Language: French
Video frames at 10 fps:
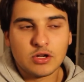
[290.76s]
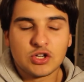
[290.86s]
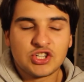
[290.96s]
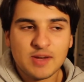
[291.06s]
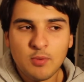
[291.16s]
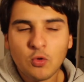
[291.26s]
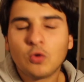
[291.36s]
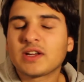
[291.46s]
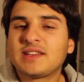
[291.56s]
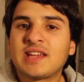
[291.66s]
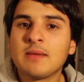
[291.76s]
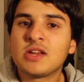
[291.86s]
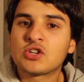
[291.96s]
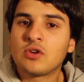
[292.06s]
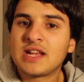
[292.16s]
J'ai beaucoup critiqué,
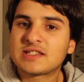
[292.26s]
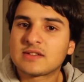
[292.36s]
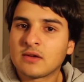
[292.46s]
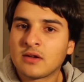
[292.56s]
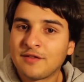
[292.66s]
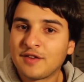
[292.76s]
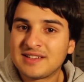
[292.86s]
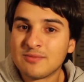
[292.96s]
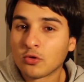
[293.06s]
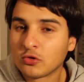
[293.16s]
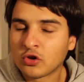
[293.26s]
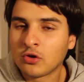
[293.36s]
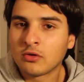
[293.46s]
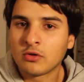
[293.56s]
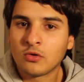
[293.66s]
mais je laisse euh, effectivement le
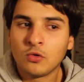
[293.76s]
temps aux euh,